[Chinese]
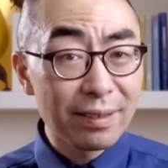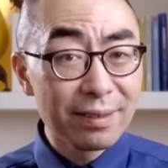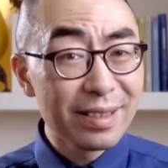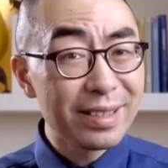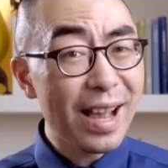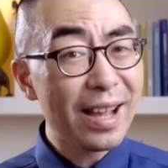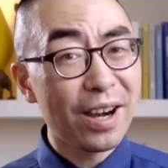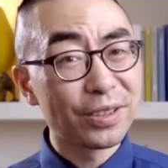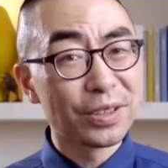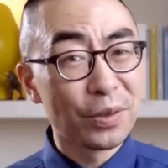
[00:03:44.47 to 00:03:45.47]
但再
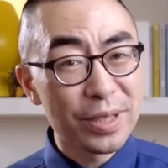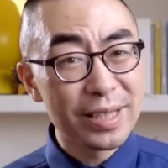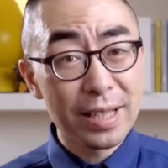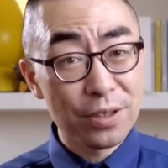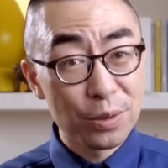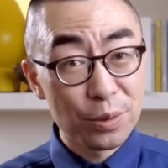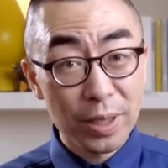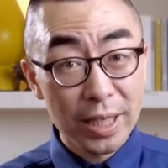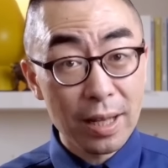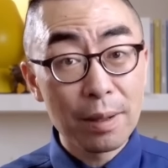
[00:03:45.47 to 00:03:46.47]
好的东西也是有
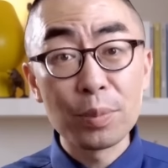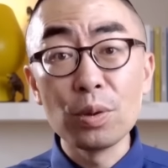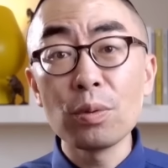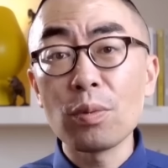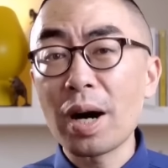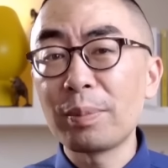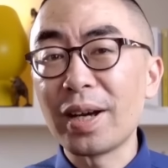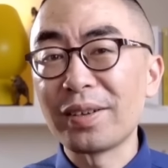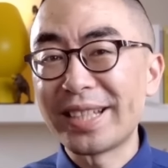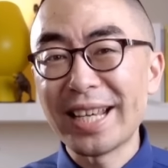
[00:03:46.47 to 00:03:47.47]
缺点的，比如挖不
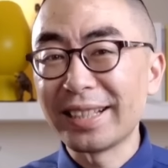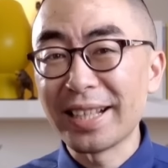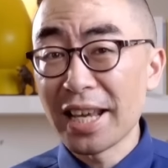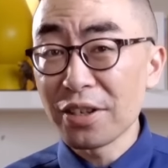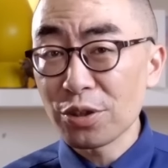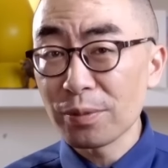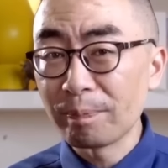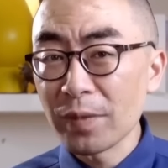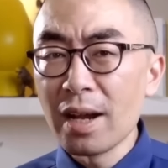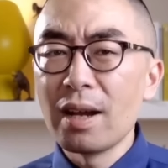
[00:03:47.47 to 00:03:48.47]
了坚硬的岩石。
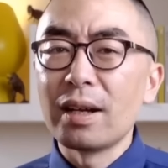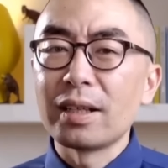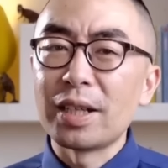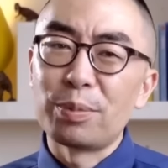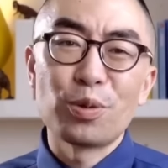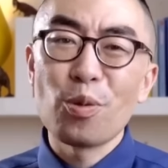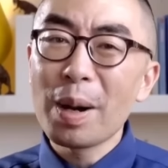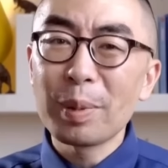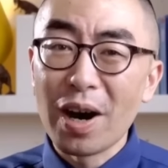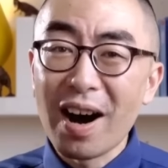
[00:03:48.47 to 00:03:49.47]
也不是
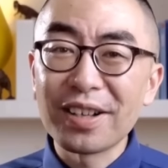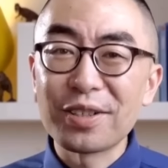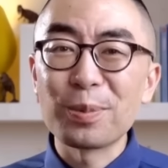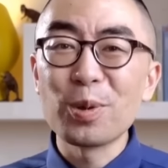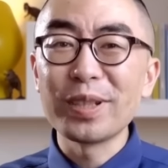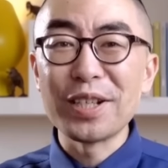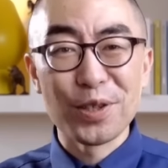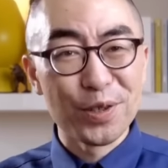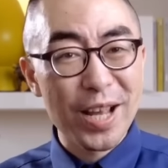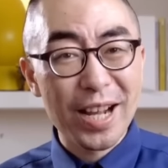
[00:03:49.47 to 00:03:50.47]
挖不了啊，只不过你
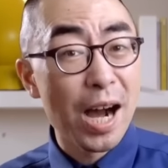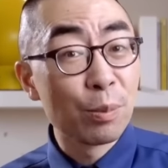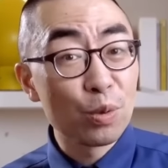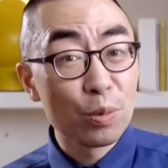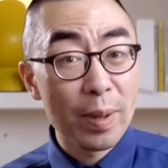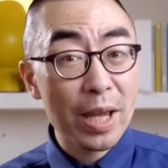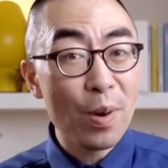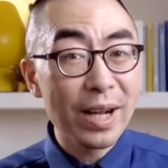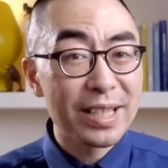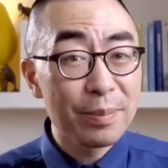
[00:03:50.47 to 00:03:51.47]
实在扛不住，没
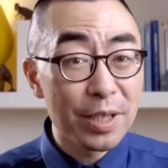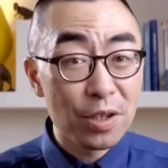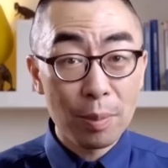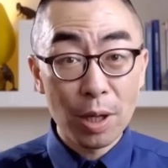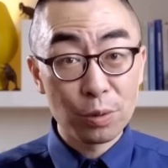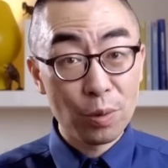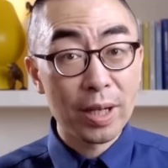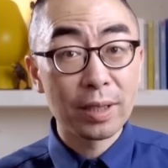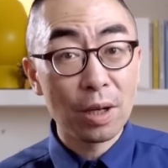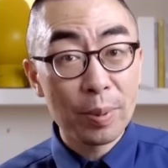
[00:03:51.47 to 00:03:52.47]
挖几米就要跑去
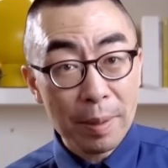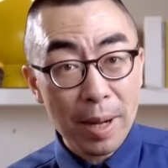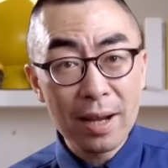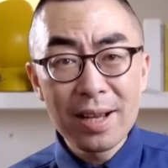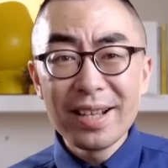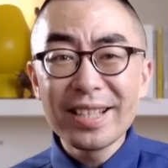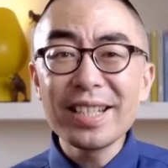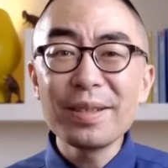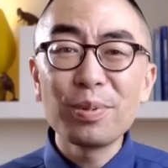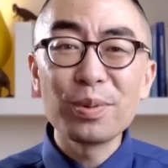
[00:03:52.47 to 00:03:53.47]
换个刀片吧，
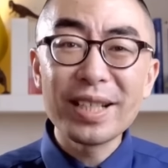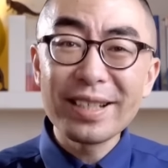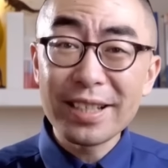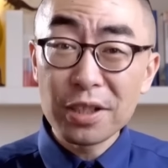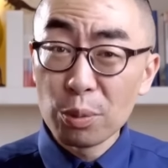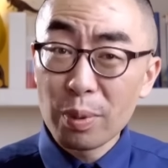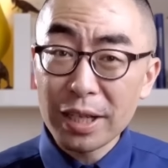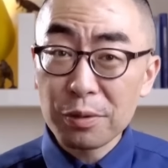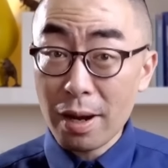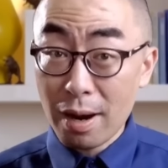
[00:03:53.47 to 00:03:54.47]
既不经济又不
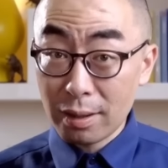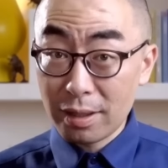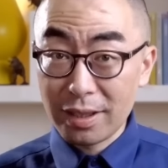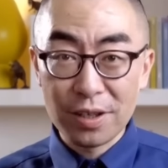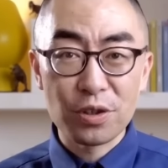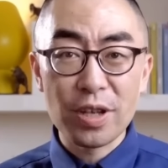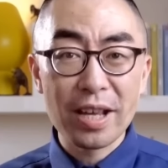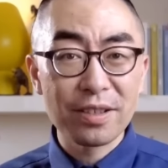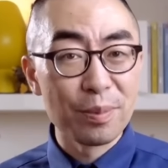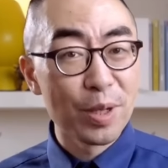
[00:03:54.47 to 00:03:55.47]
安全，而且也实
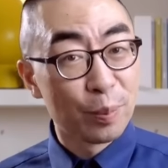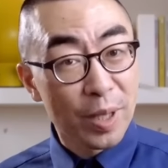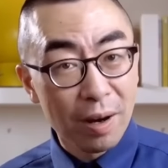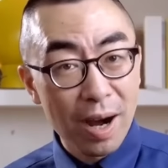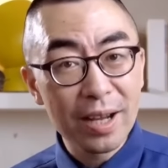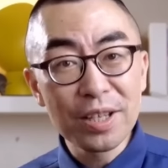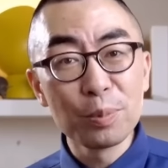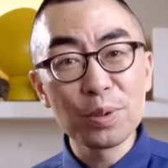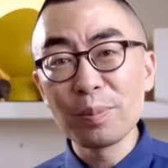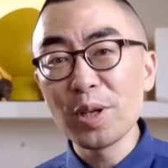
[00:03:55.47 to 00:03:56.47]
在是没有必要啊，
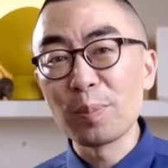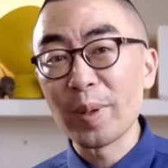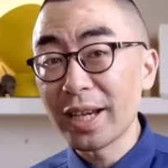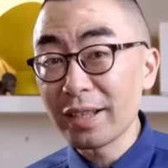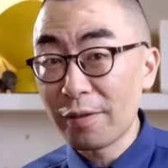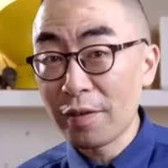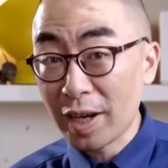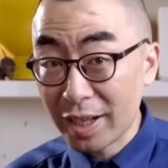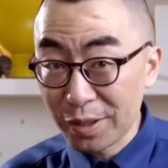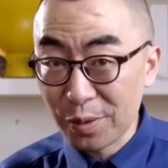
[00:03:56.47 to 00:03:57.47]
又不是没有别的方
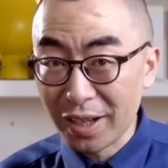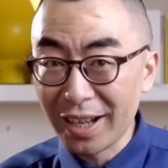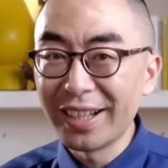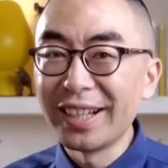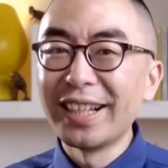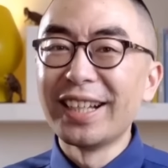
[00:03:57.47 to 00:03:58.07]
法可以选了。